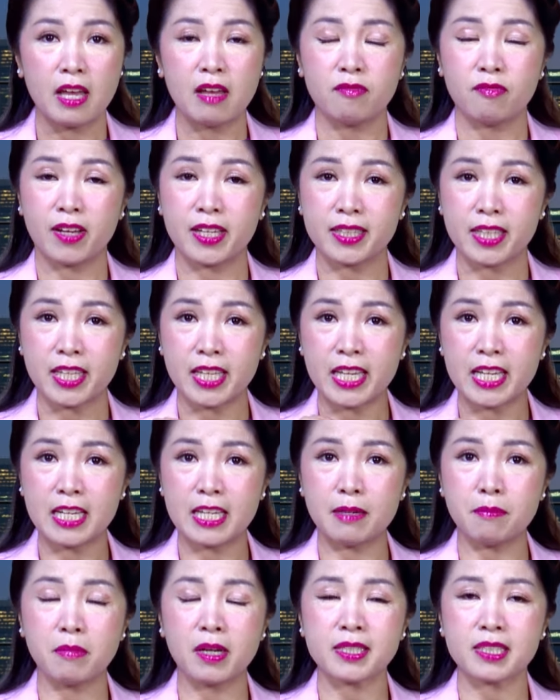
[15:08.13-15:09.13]
và
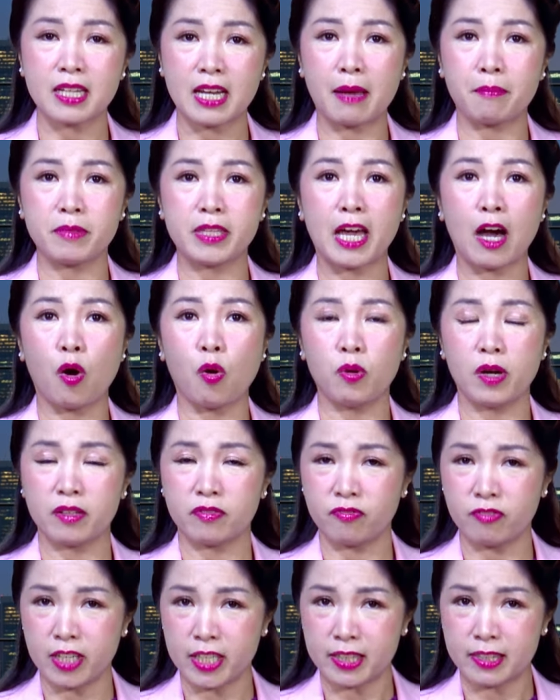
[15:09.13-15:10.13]
Elon Musk làm giàu là
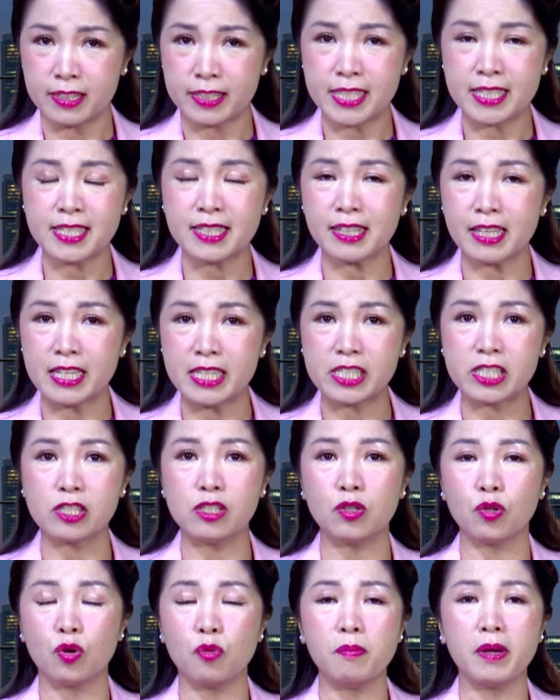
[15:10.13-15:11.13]
vì chính thị
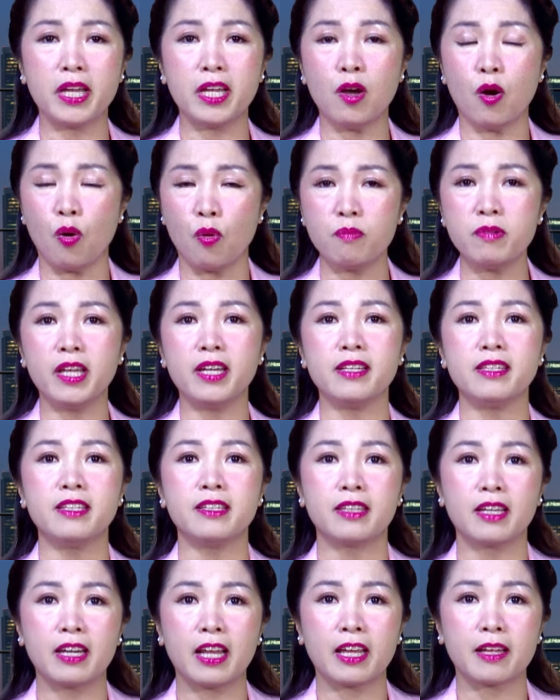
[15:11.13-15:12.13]
trường của Mỹ ổn định
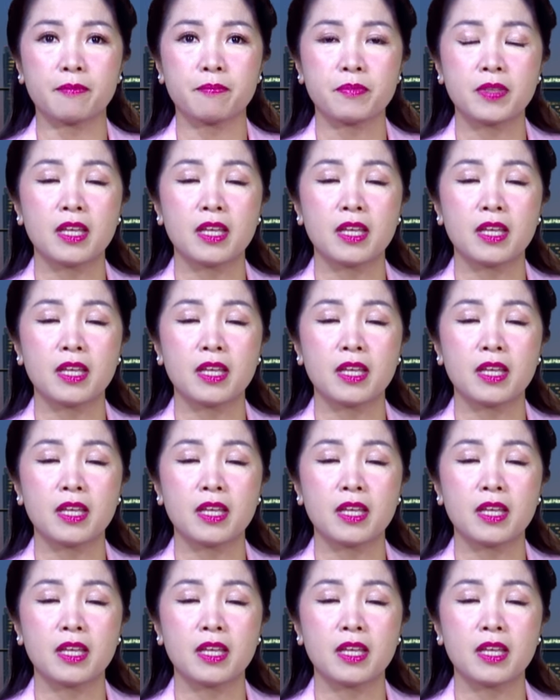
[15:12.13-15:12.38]
như thế này